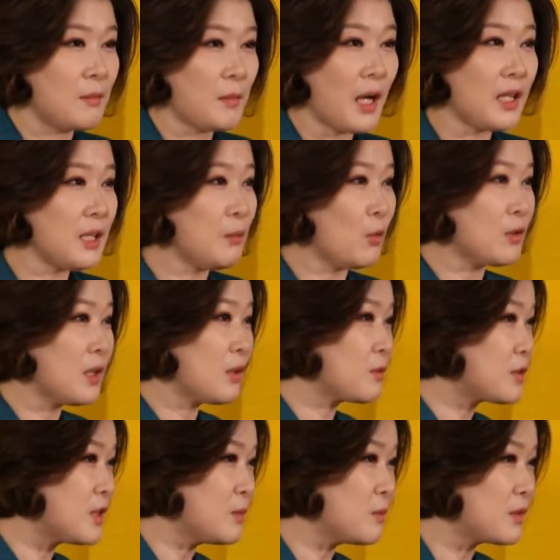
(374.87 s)
말이
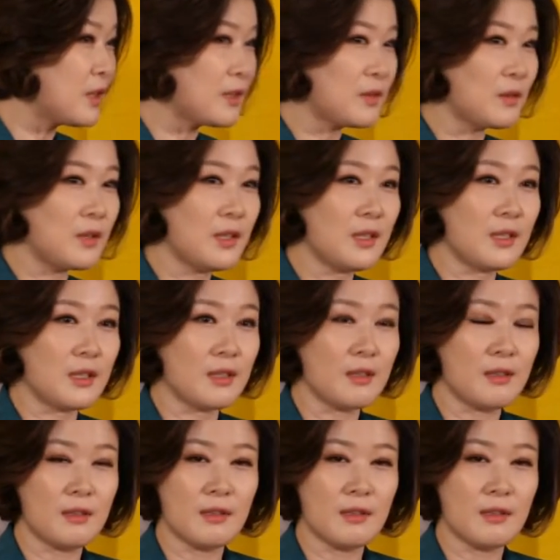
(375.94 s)
뭐냐고 질문했더니